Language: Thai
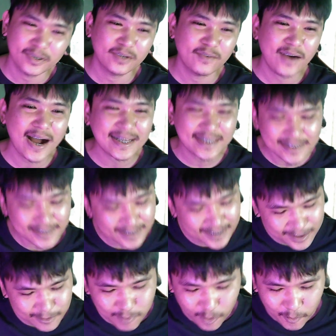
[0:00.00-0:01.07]
อว่าคิดถึ
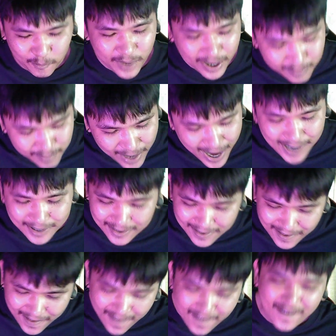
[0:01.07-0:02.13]
งผมมา
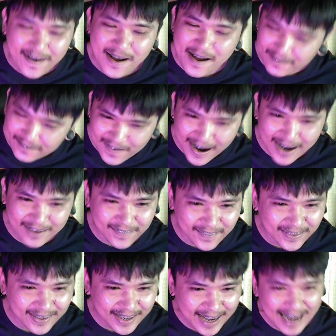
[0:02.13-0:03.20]
กๆก็ฝากก
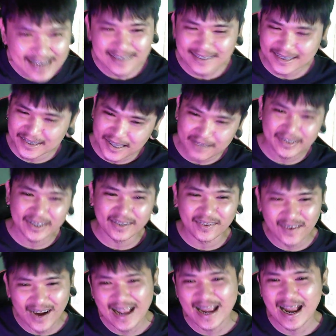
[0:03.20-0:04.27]
ดไลค์กด
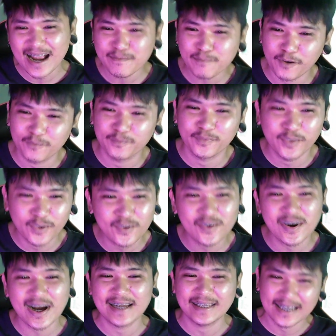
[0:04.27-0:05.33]
Subscribe ให้ผมด้
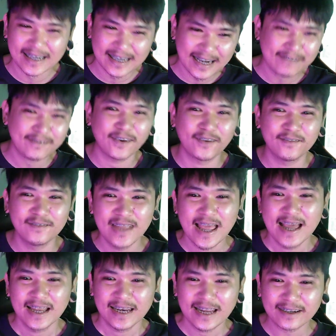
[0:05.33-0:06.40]
วยนะครับ ผม
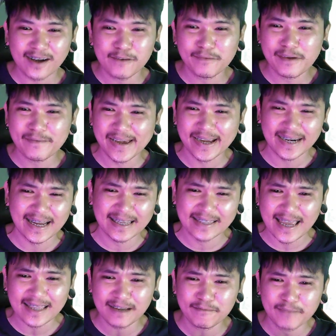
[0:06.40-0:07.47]
แล้วก็มีเพลงอะไร
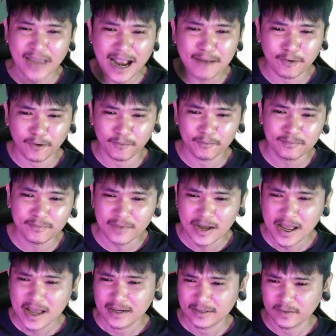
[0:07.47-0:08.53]
แนะนำอยากให้ผม
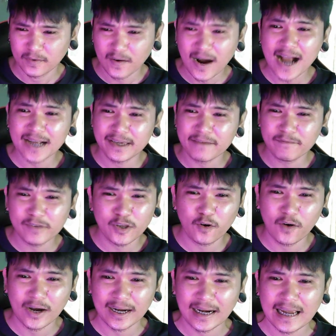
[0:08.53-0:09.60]
หรือว่าคลิปวิดีโอ
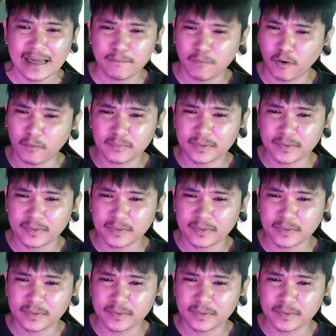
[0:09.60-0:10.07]
อะไรผม